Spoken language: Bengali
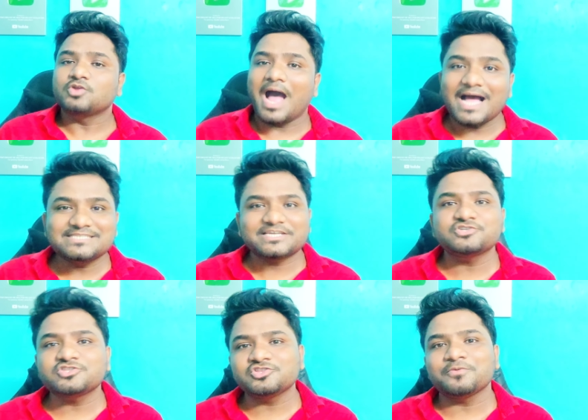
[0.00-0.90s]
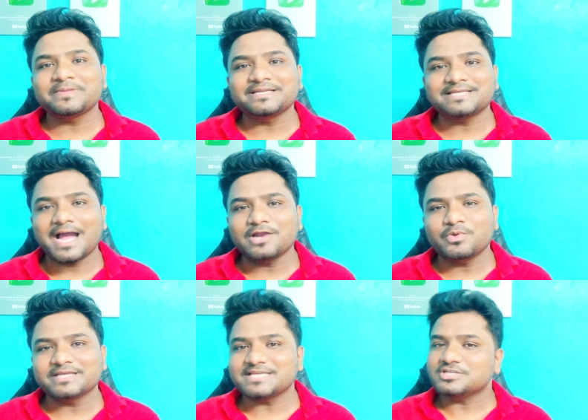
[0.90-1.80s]
তো আজকে যদি তোমাদের টাকা
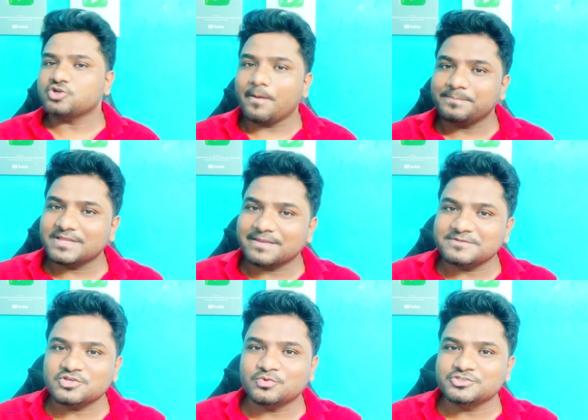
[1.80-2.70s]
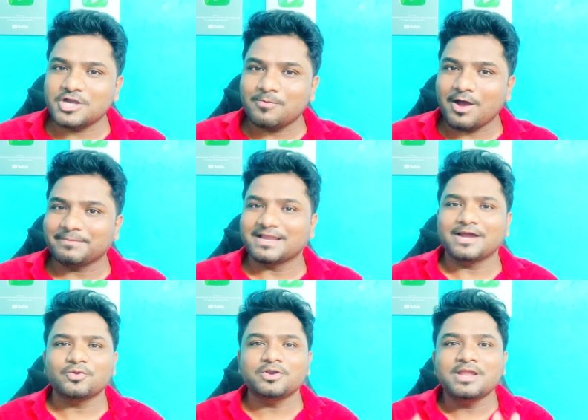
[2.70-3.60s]
ঢুকে যায় সব থেকে বেশি খুশি হব আমি
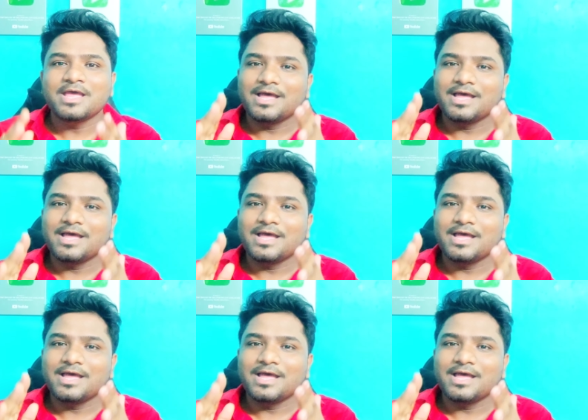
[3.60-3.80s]
কারণ